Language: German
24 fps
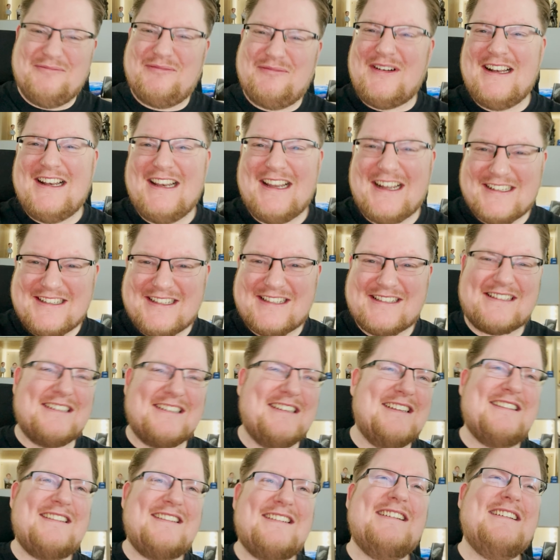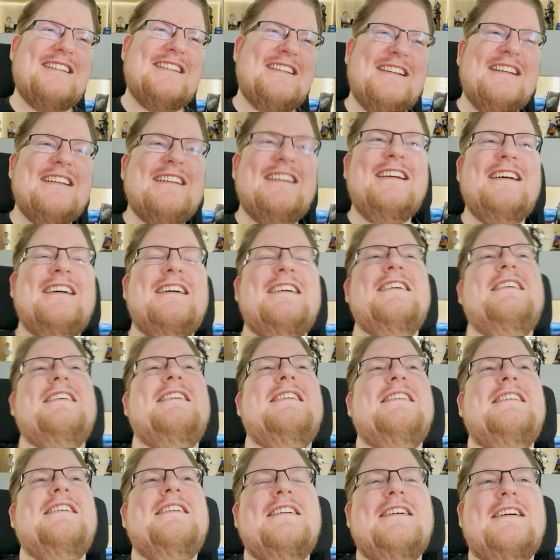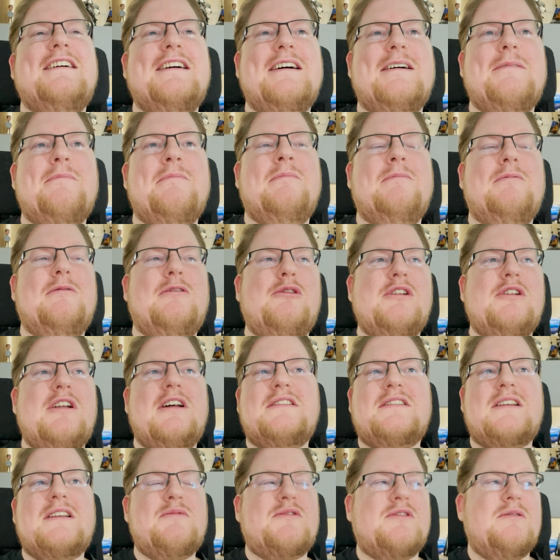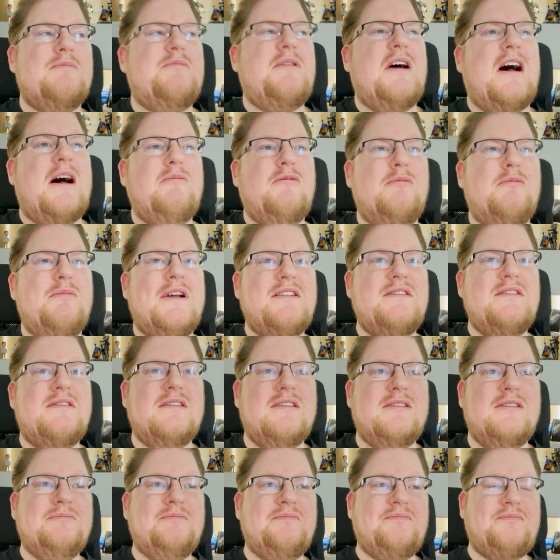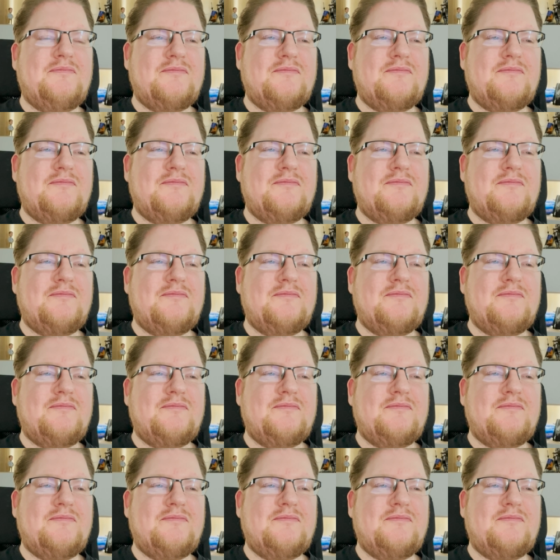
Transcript: Belastend. Ähm, oder es gibt so ein paar Momente,